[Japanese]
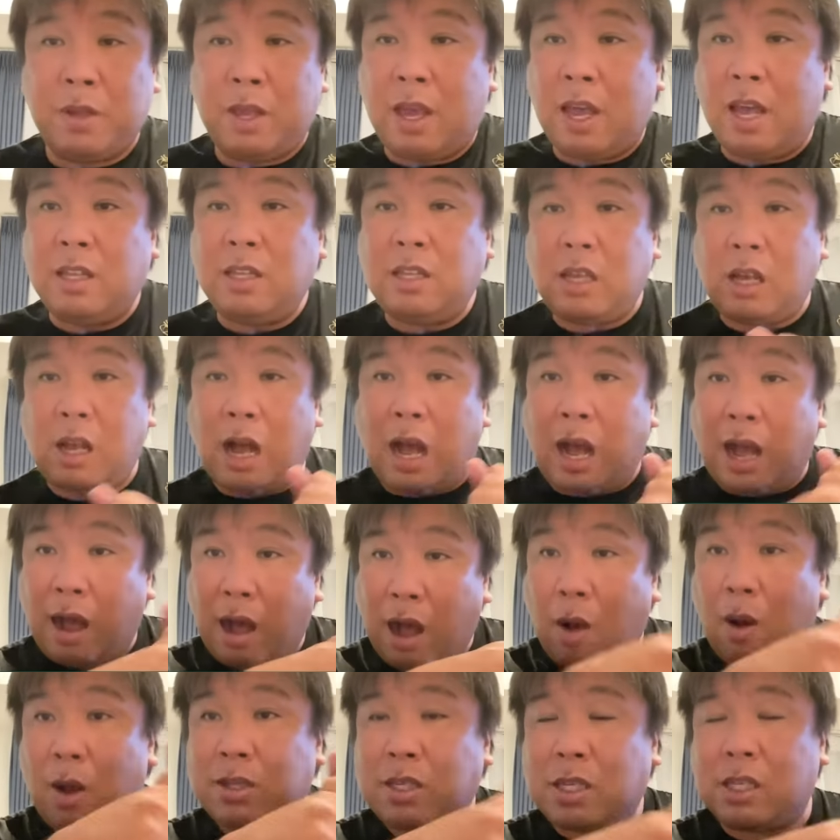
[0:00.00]
変に
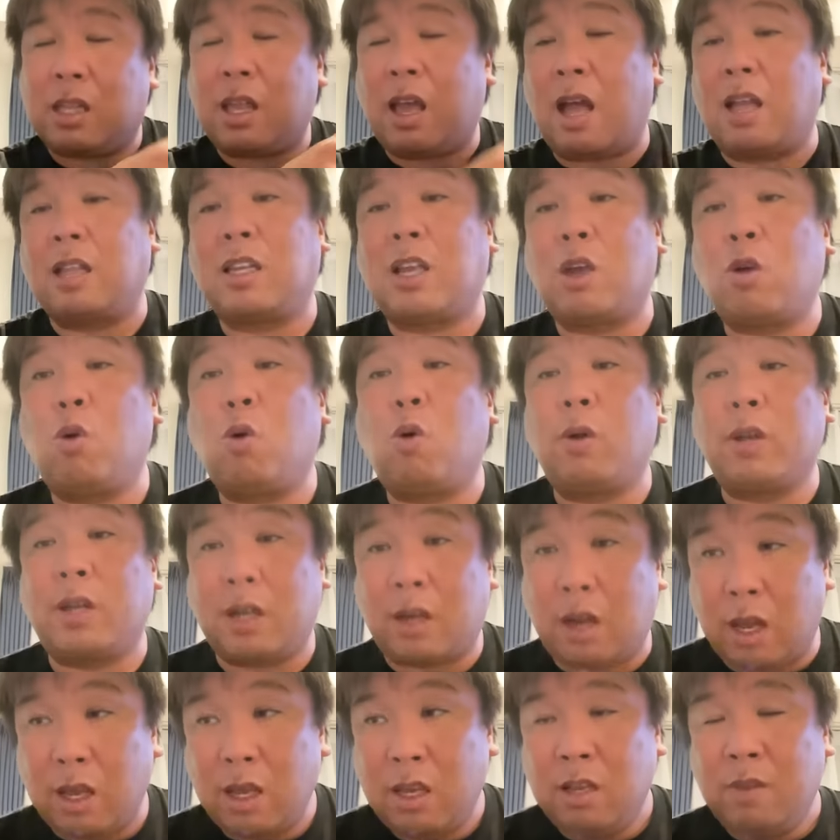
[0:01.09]
合わせて反対方向行か
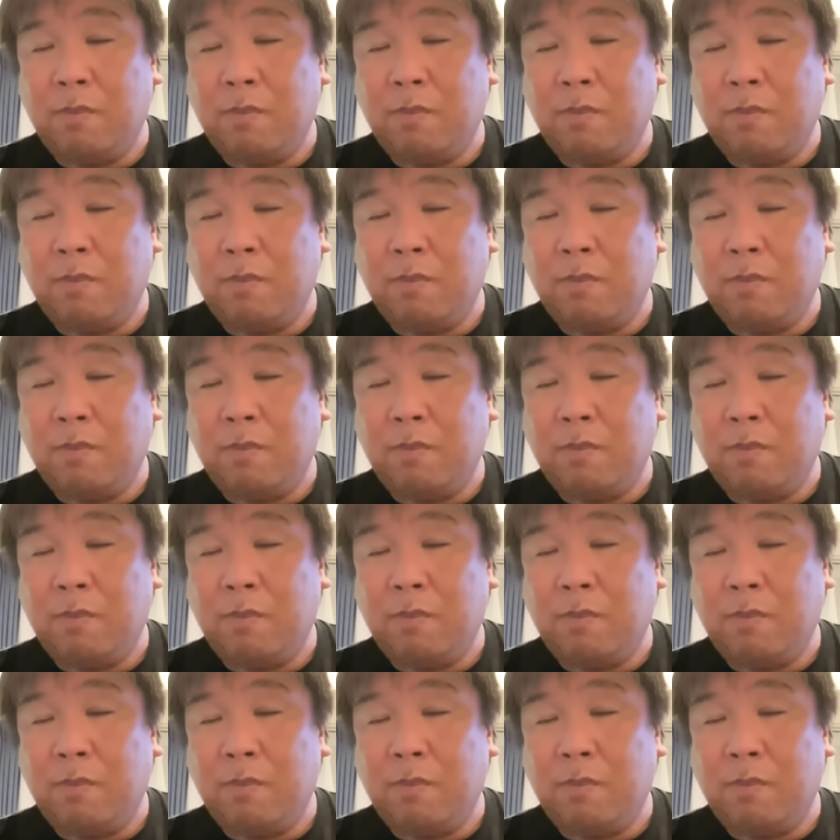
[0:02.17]
ない。